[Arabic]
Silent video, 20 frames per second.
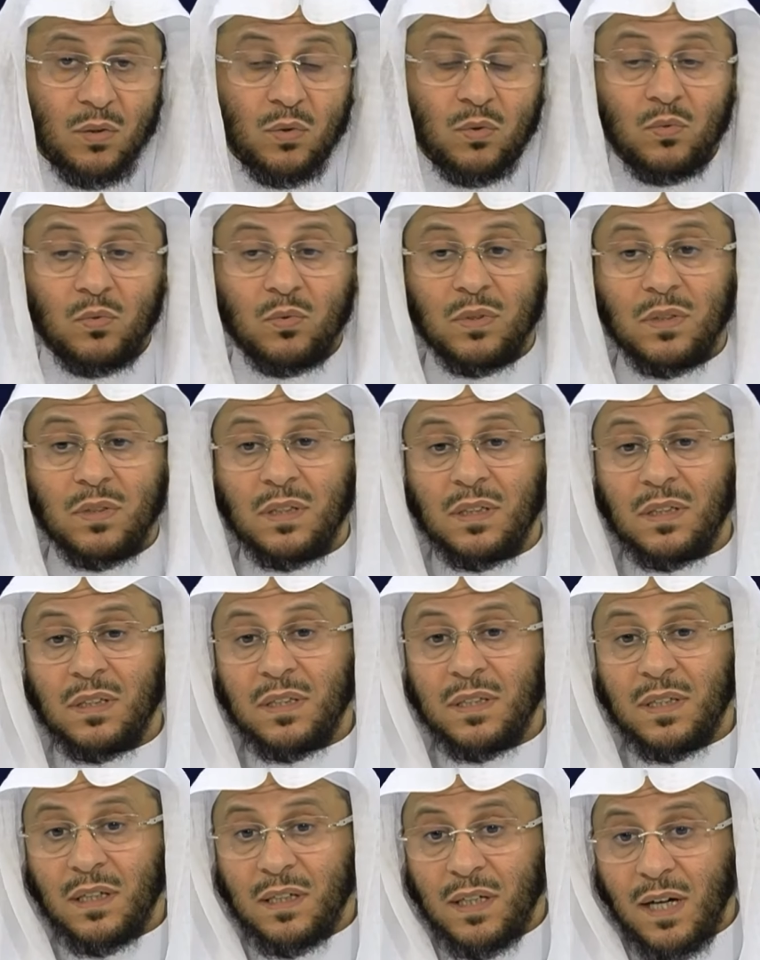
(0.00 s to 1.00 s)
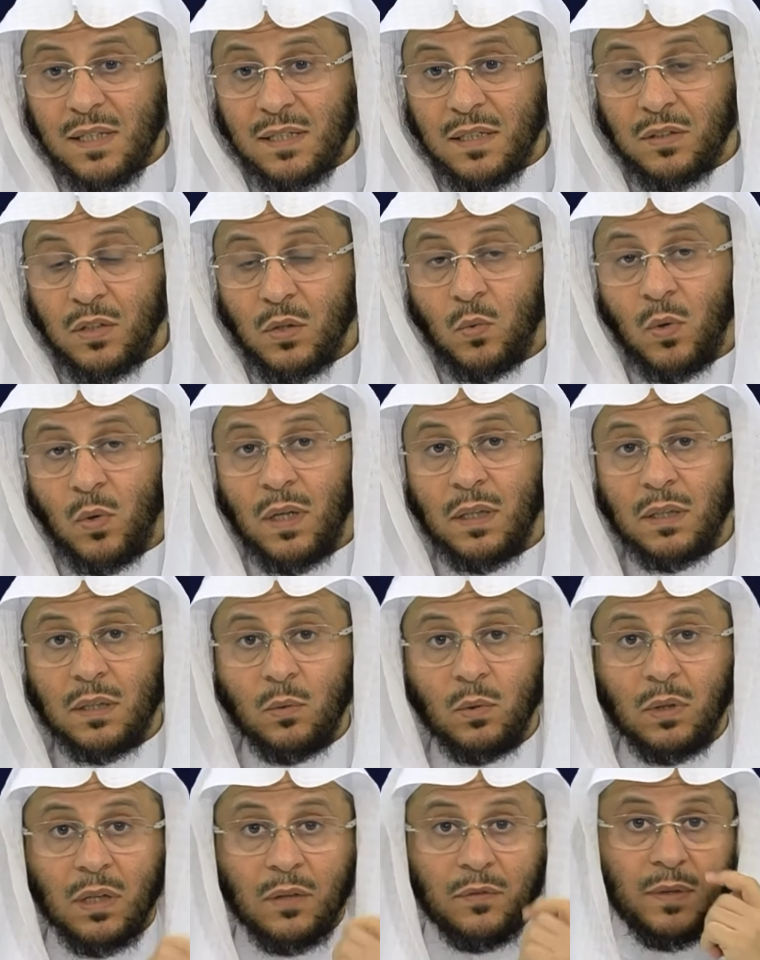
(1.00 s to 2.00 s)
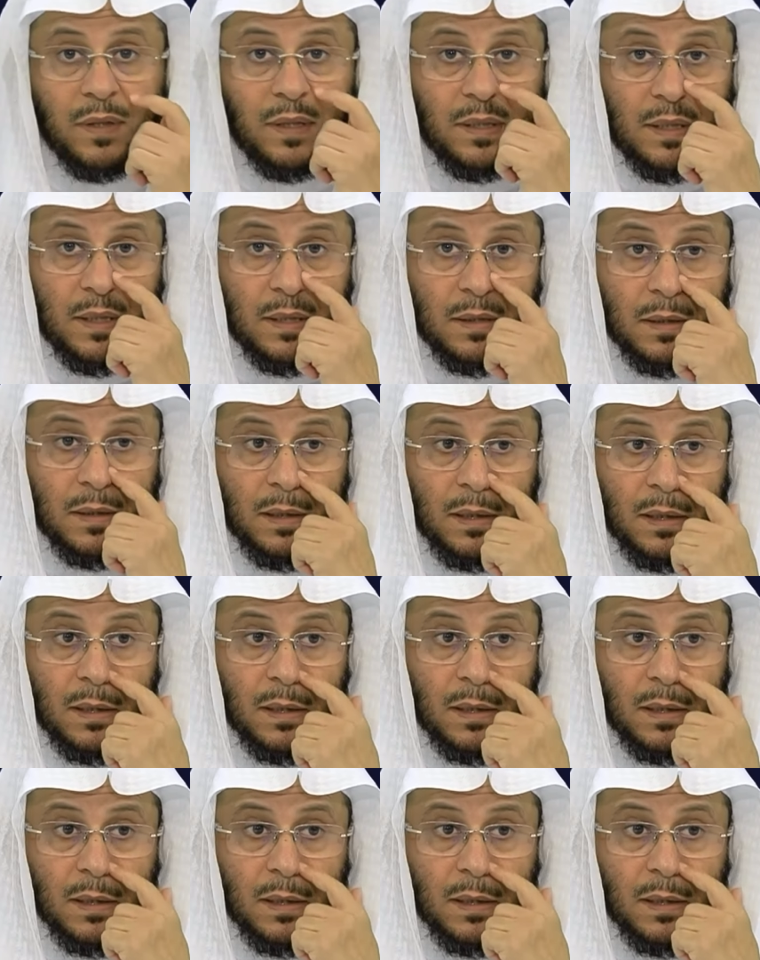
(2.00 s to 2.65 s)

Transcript: وإذا كانت الوالدة والله فعلا